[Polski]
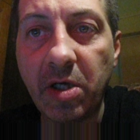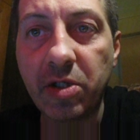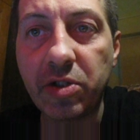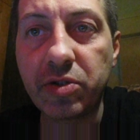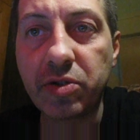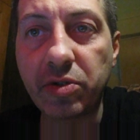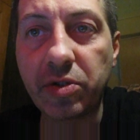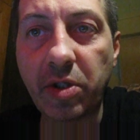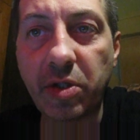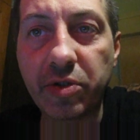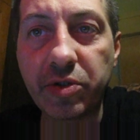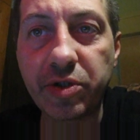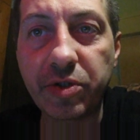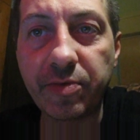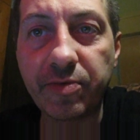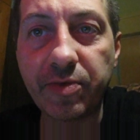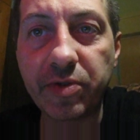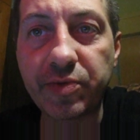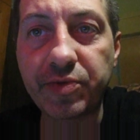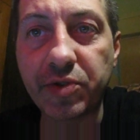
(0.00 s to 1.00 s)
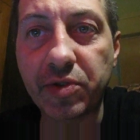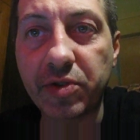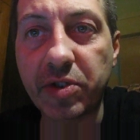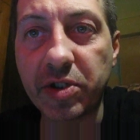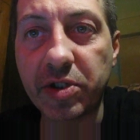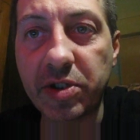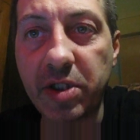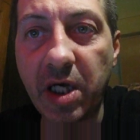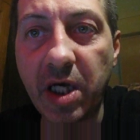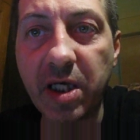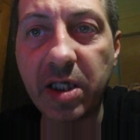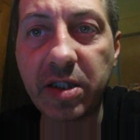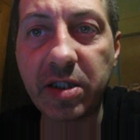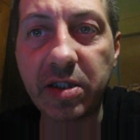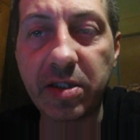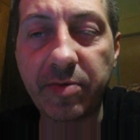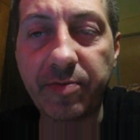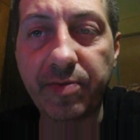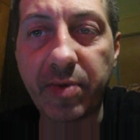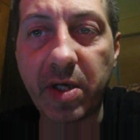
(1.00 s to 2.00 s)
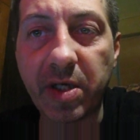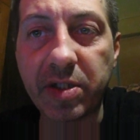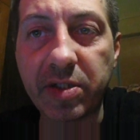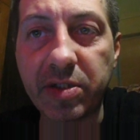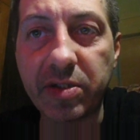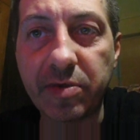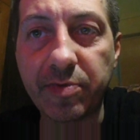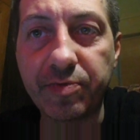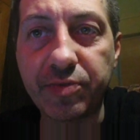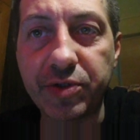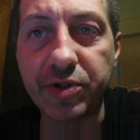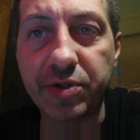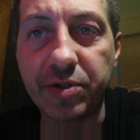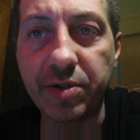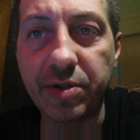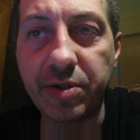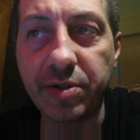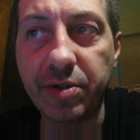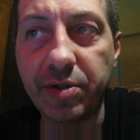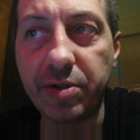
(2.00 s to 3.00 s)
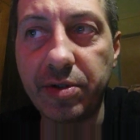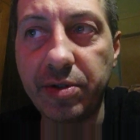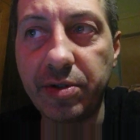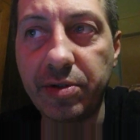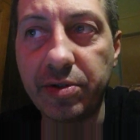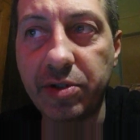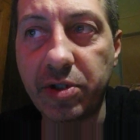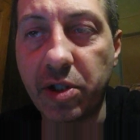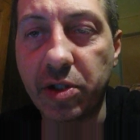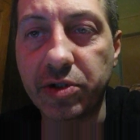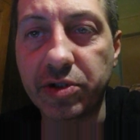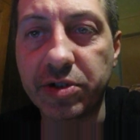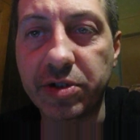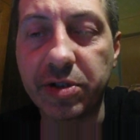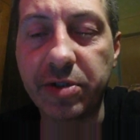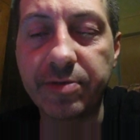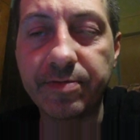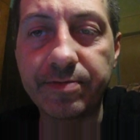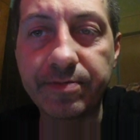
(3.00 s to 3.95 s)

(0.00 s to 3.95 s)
Czy udało się wysprzątać las i pas przydrożny?